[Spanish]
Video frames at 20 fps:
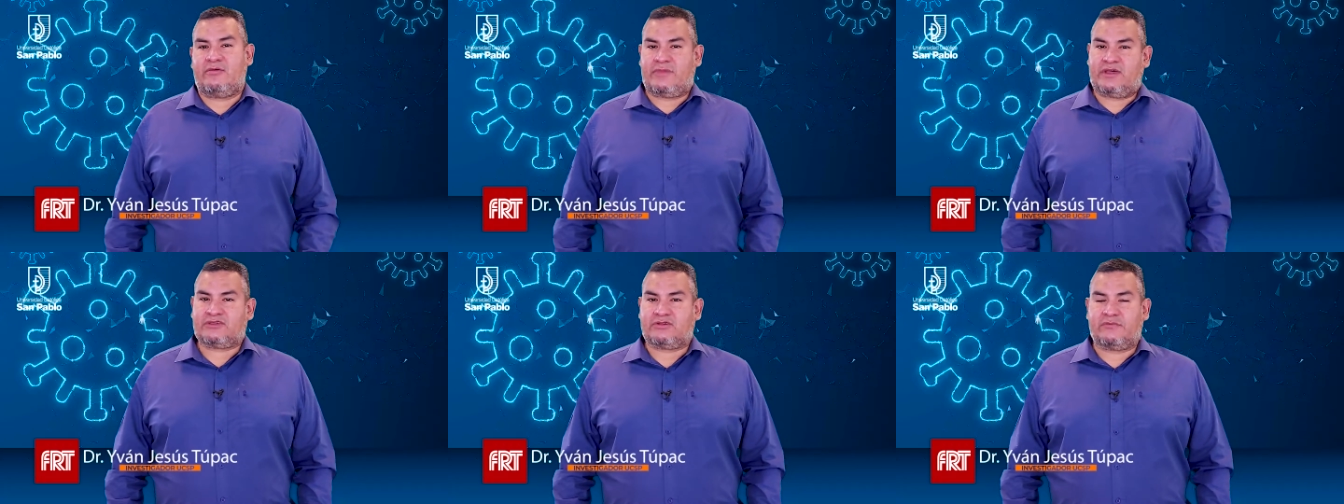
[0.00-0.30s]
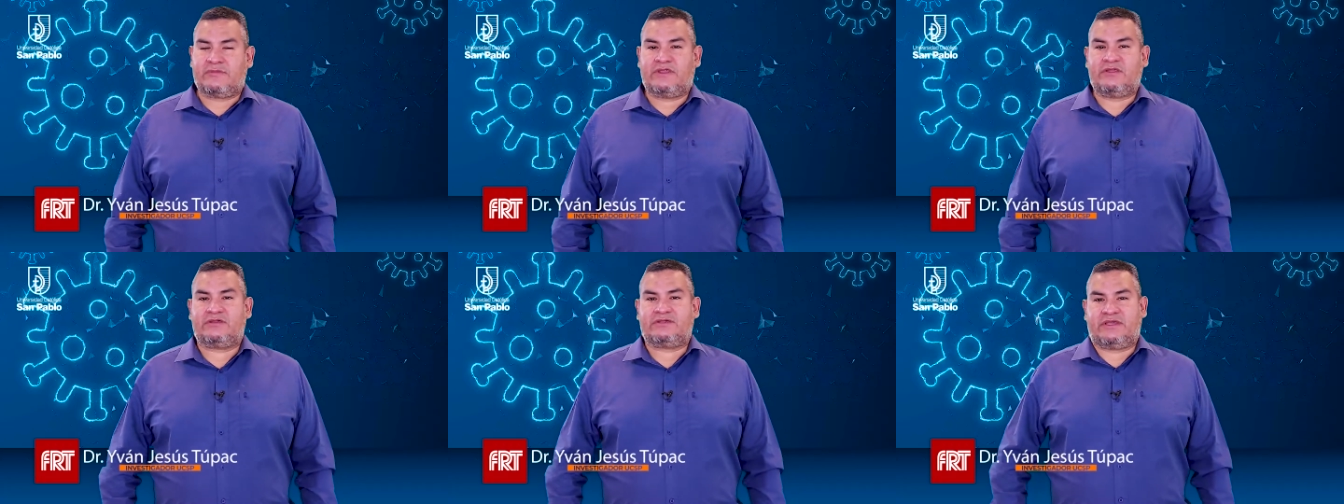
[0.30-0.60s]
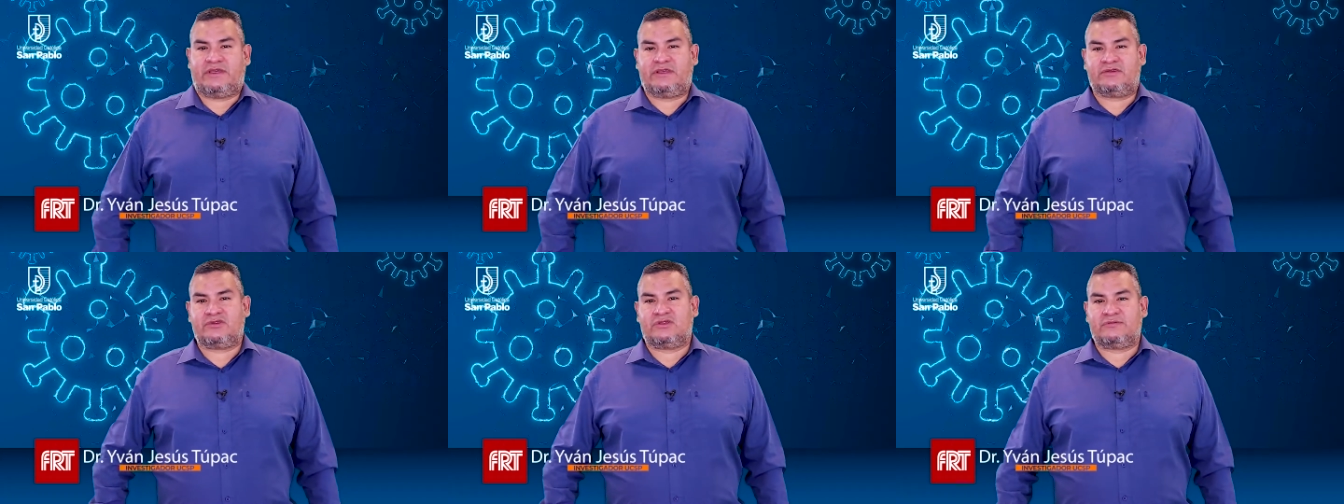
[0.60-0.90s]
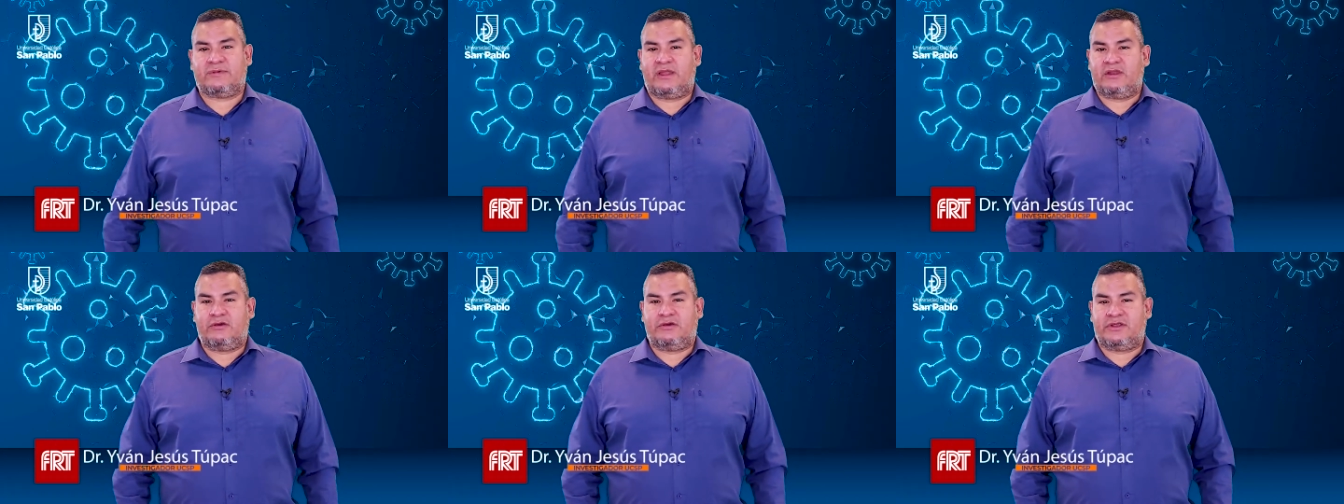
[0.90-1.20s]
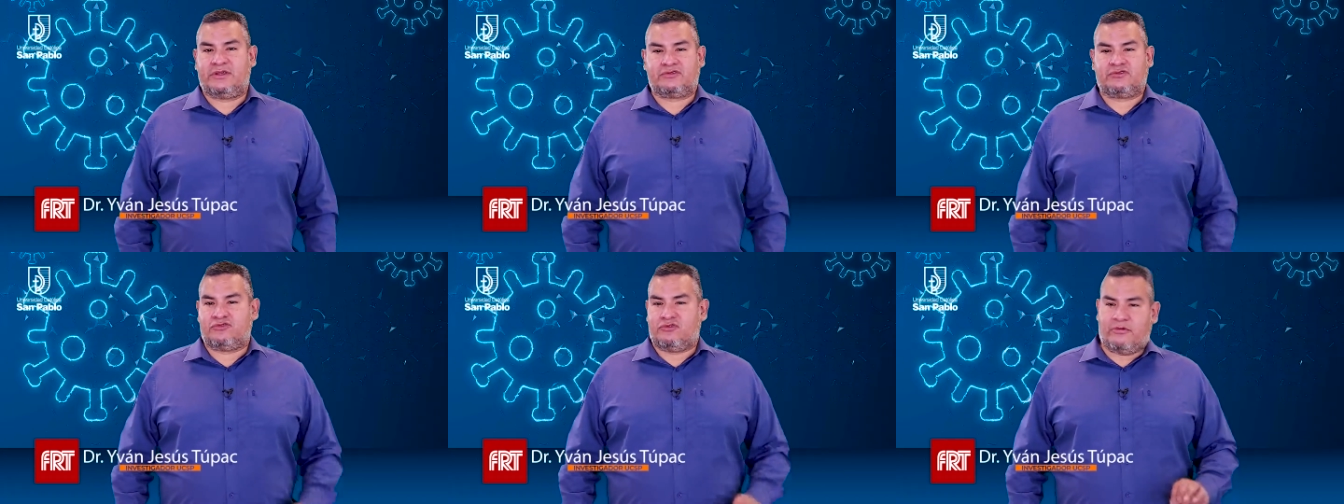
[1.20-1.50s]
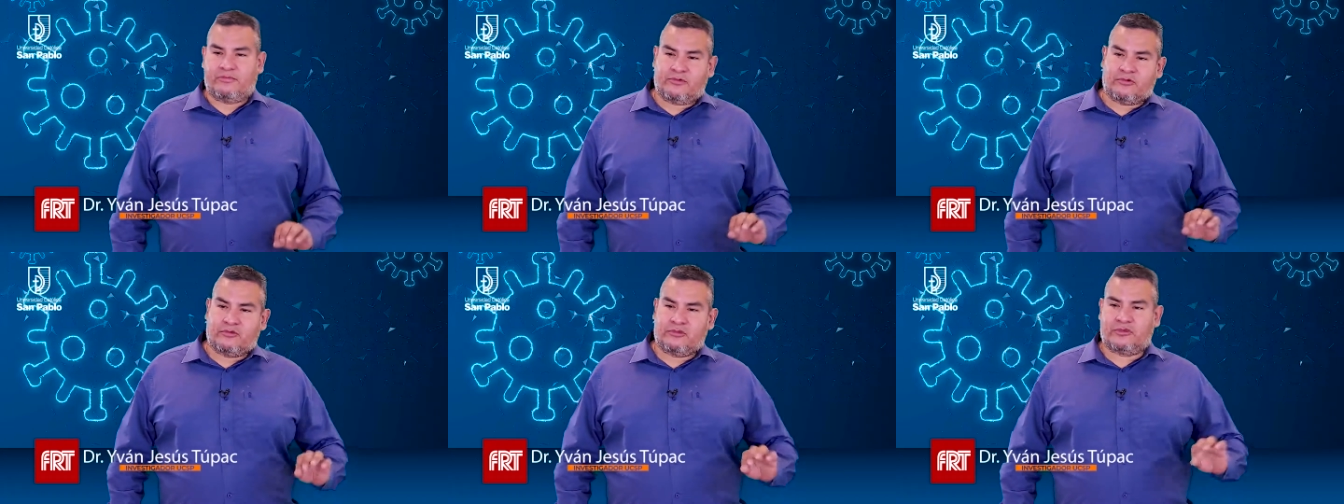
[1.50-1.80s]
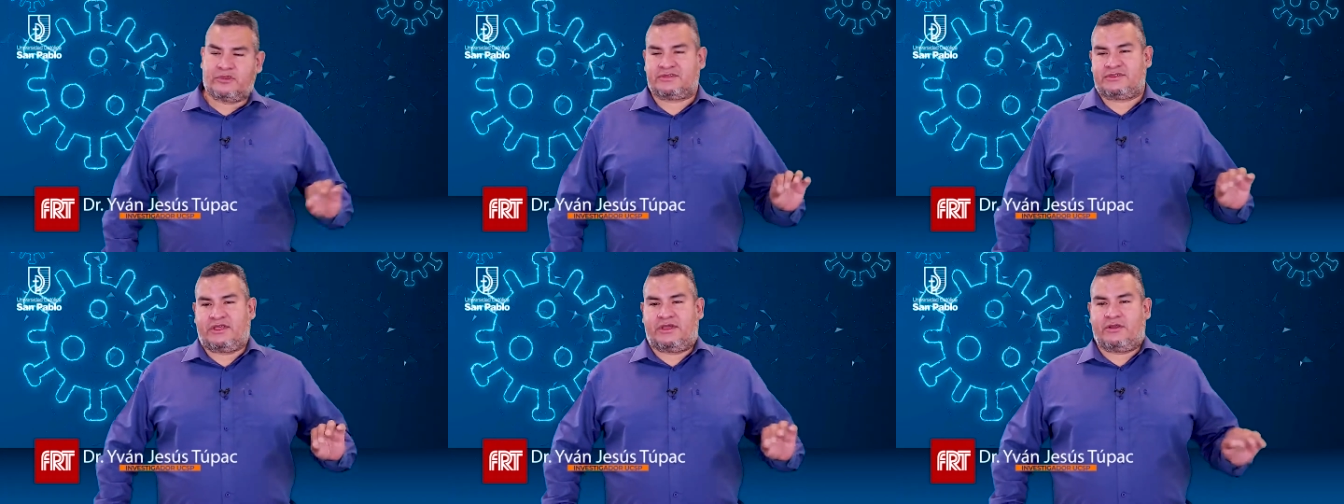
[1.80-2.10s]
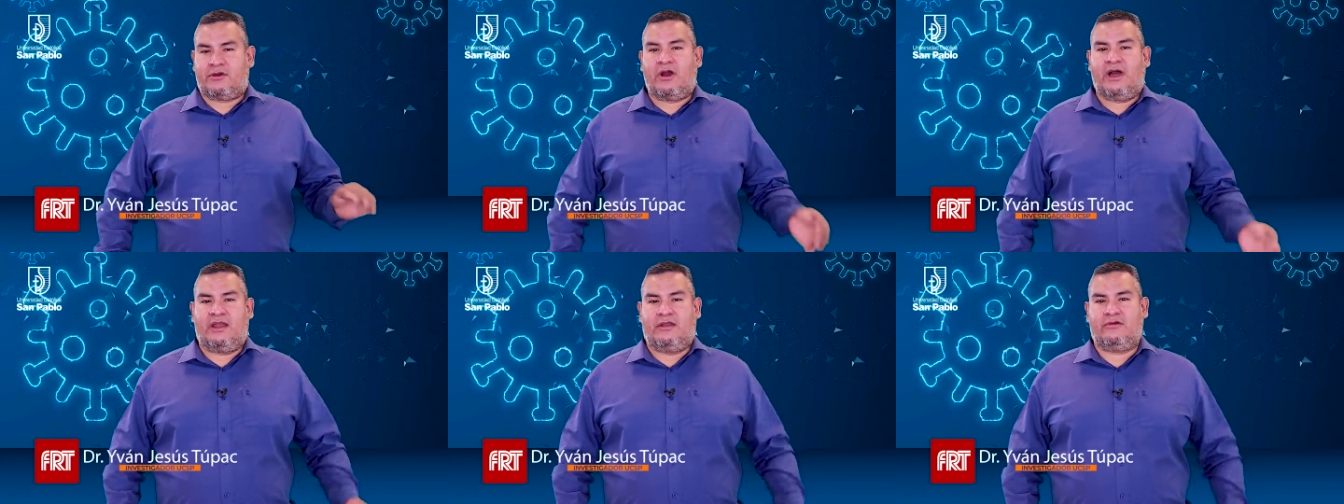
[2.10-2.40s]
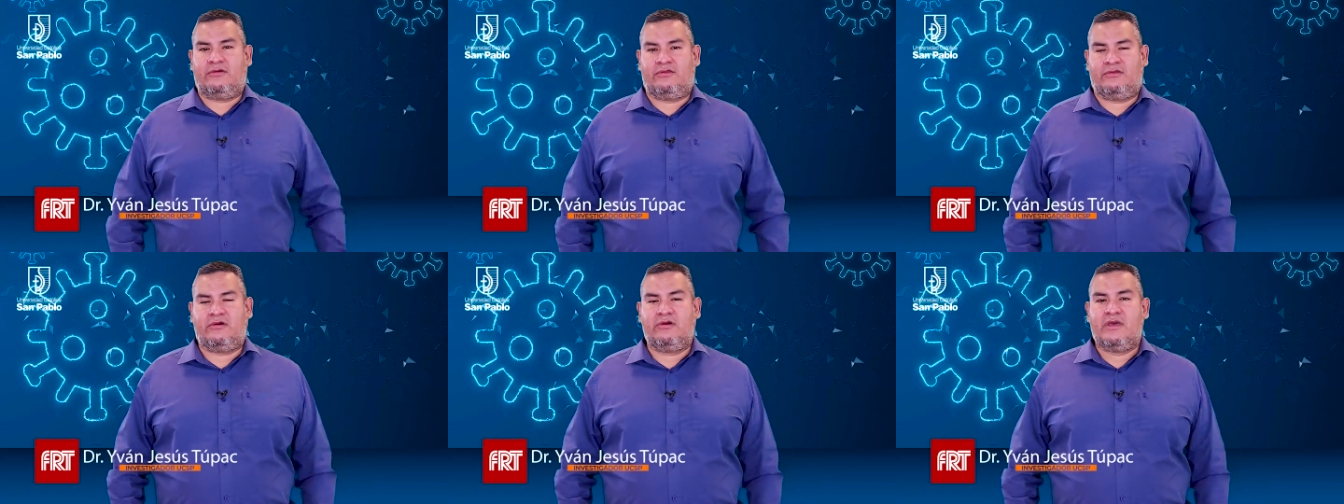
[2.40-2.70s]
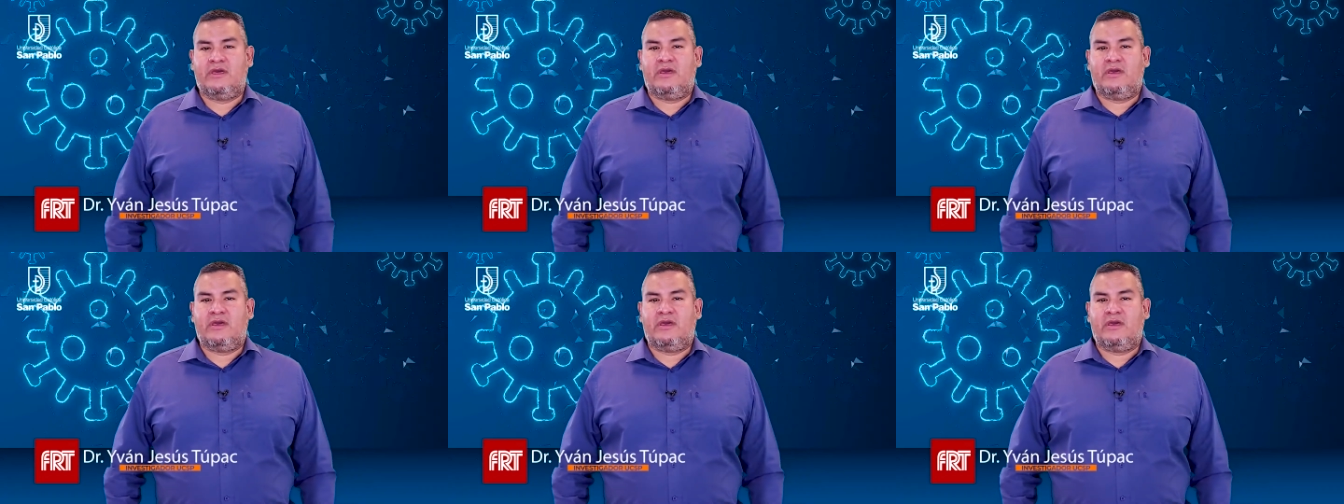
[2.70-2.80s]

más o menos en esos valores 1.0 algo,